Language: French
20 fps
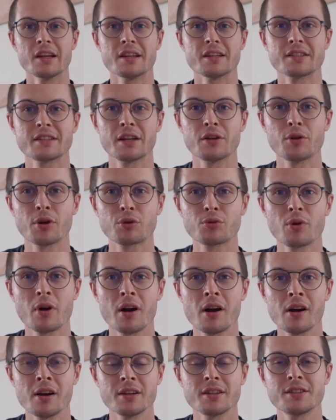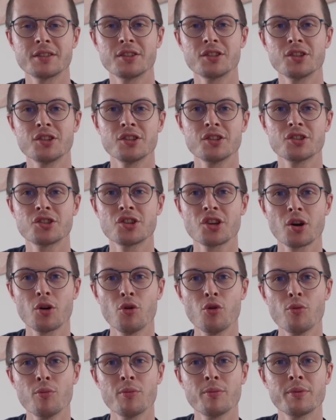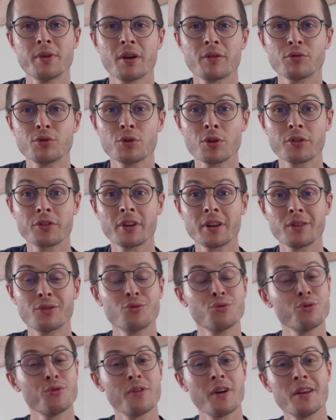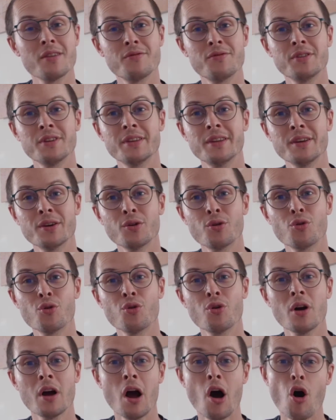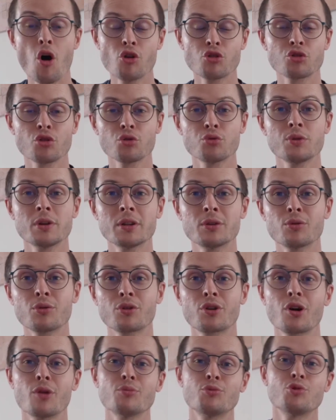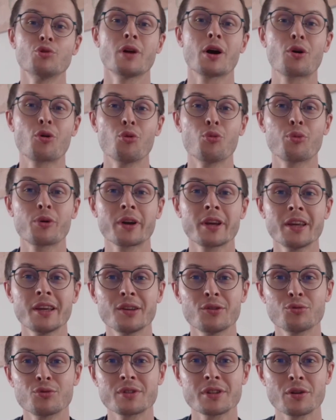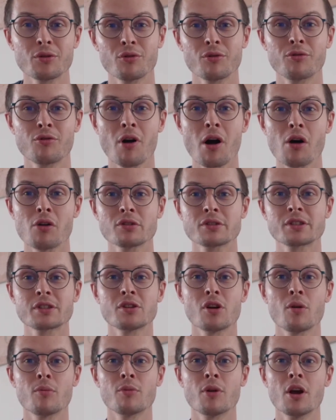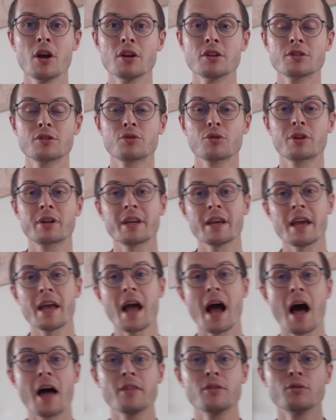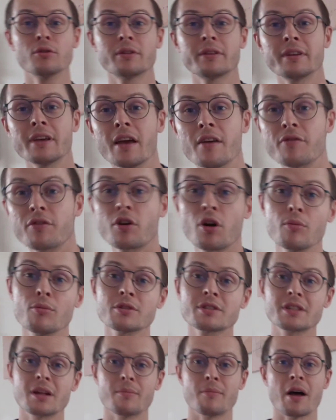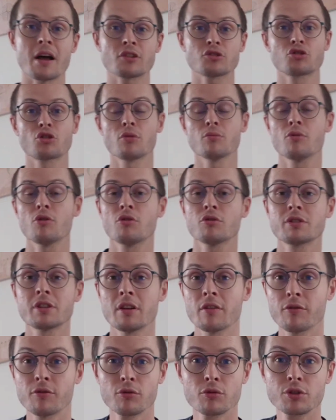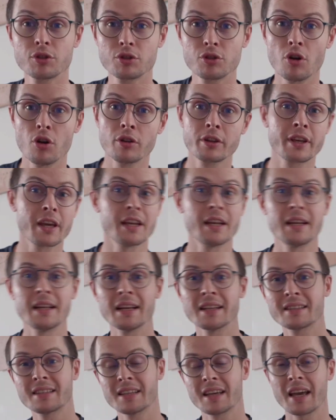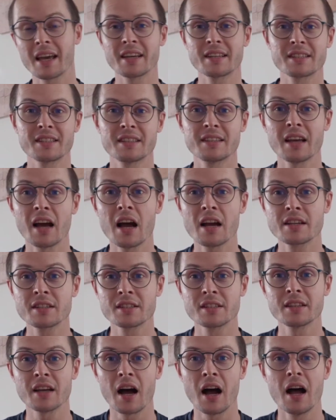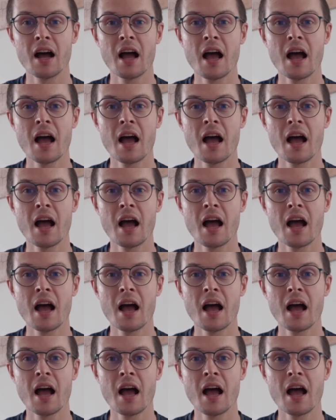Salut à toi, ici Jérôme, bienvenue dans cette nouvelle vidéo. Aujourd'hui, donc comme tu l'as compris, nous allons voir ensemble ce qu'est un ETF, comment ça marche, comment ça fonctionne, quel est l'intérêt, etc., etc.